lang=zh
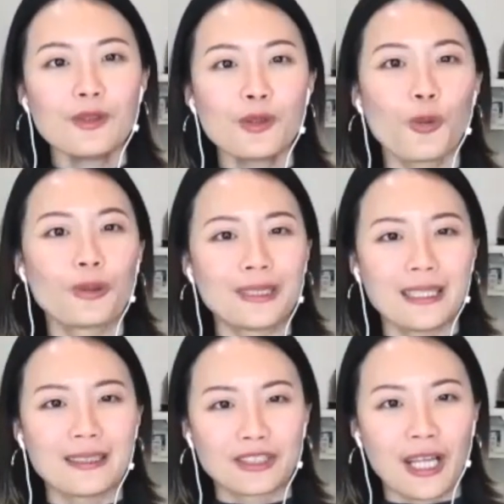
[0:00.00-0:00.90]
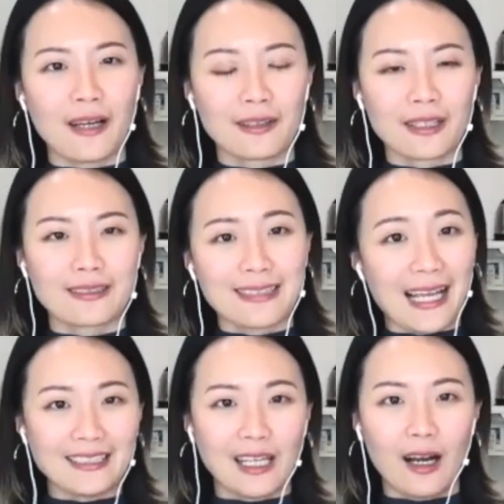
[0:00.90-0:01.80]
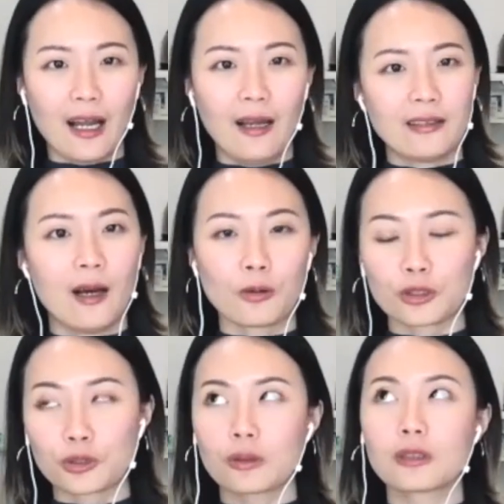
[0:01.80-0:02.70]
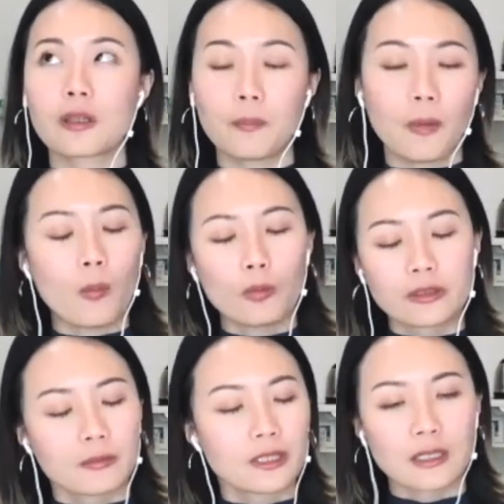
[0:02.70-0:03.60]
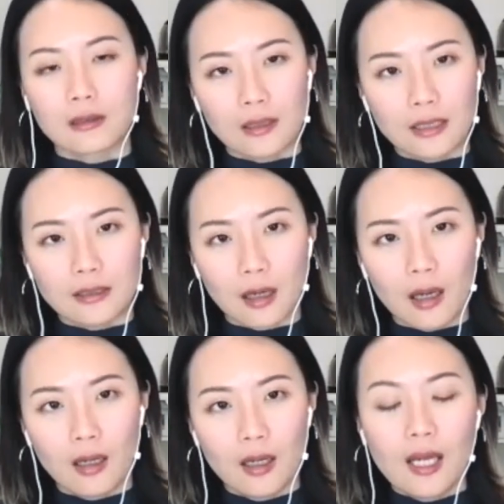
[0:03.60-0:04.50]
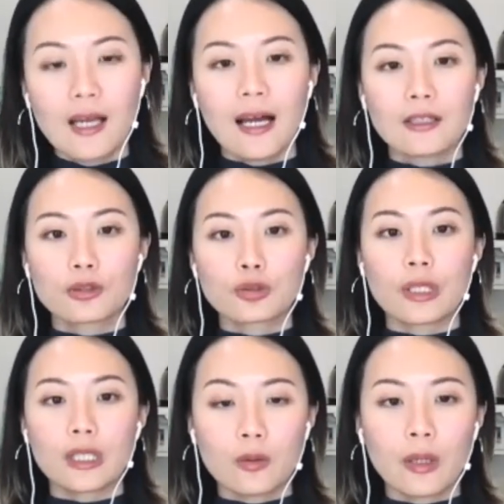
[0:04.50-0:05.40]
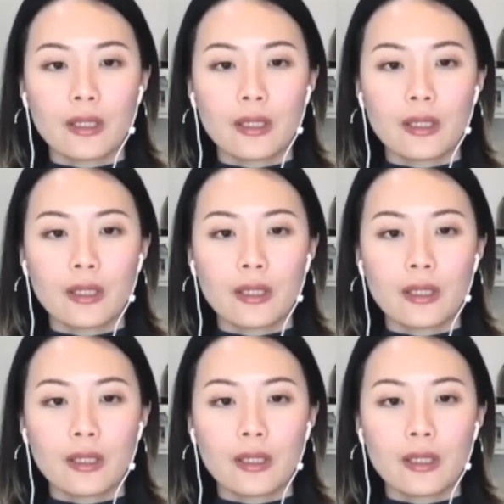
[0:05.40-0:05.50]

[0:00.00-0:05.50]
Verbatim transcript: 做线上的带小孩，然后我就说这个保姆怎么线上带小孩？他就说，因为